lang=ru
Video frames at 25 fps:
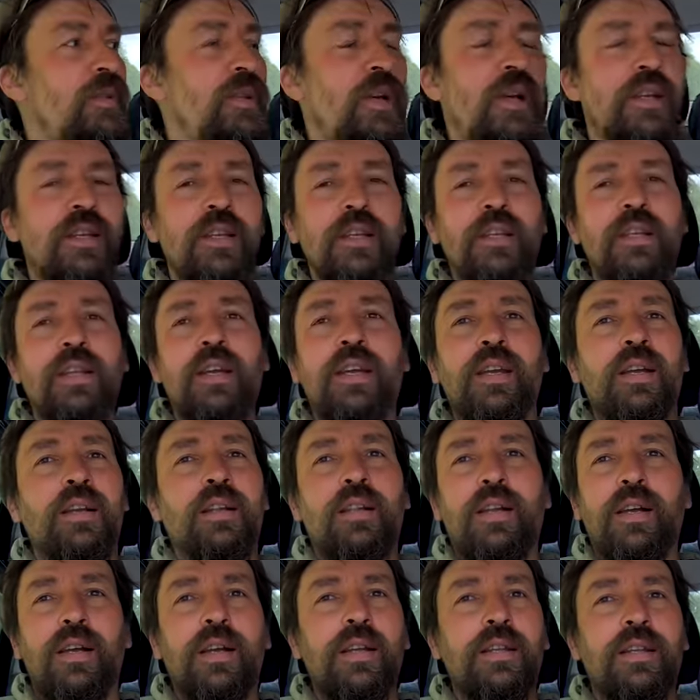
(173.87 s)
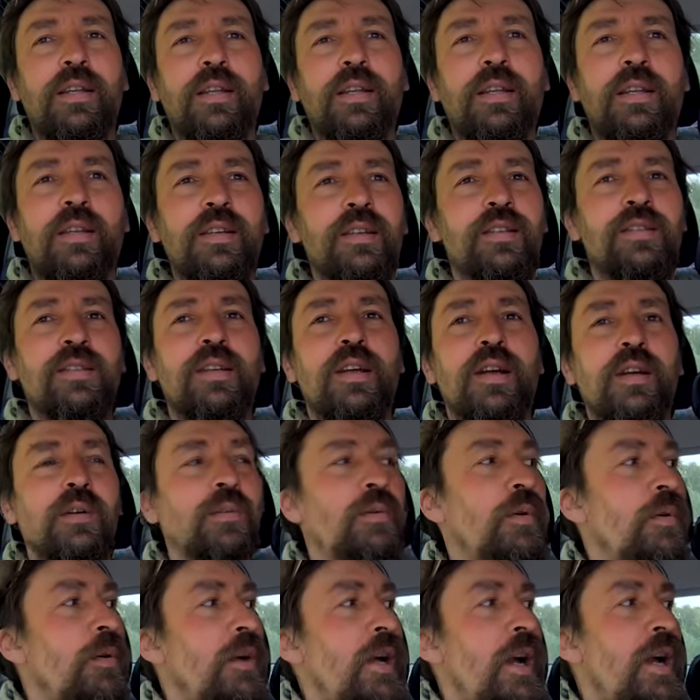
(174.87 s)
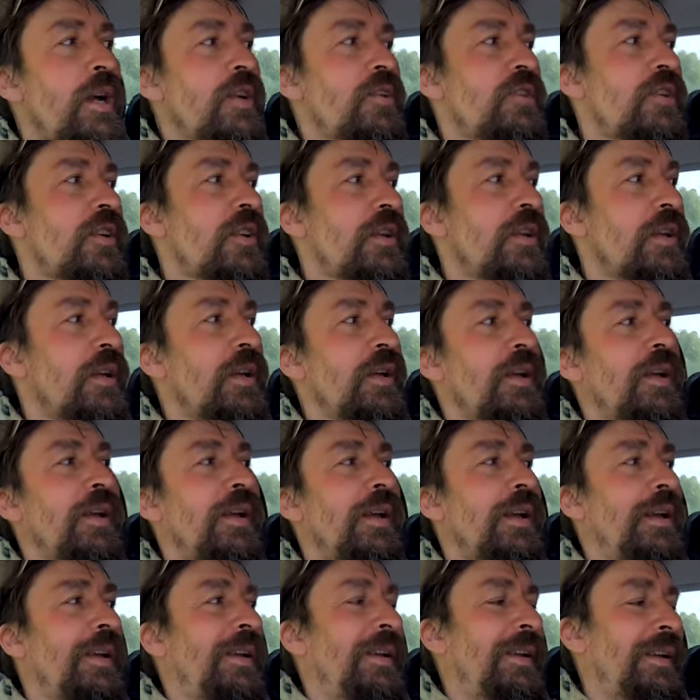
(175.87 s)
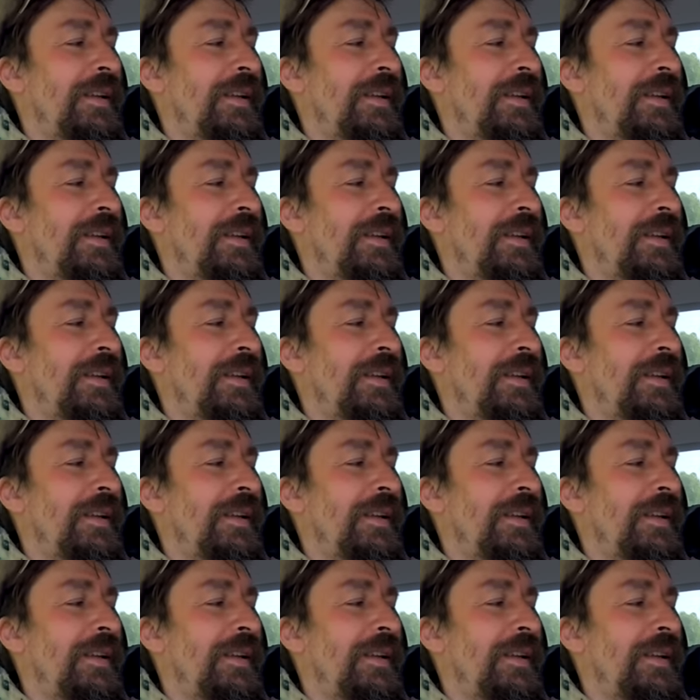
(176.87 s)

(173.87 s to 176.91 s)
Саня Дейл, а это, я не знаю, кто, Гаечка, наверное.